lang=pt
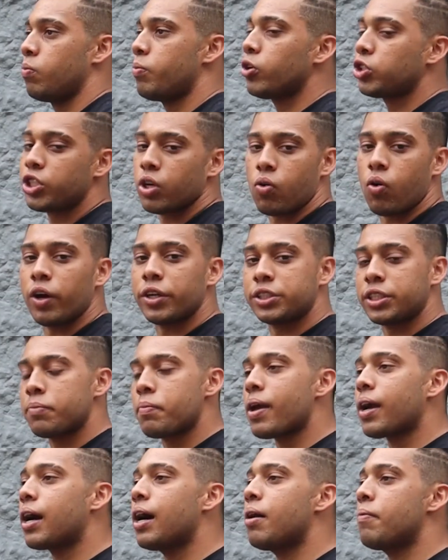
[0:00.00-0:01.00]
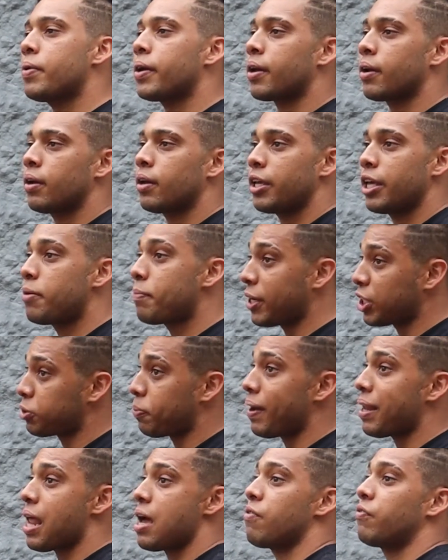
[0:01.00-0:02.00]
O meu chicote é minha câmera e
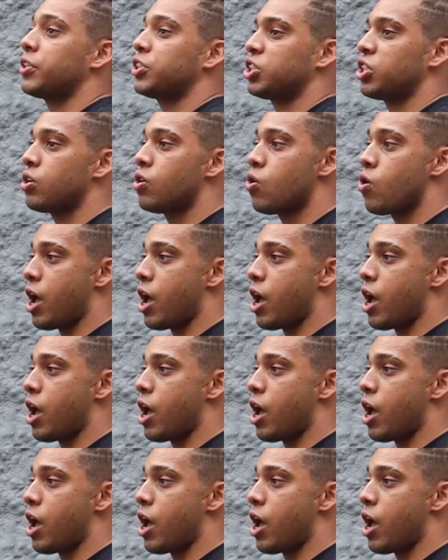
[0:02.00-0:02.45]
minhas palavras.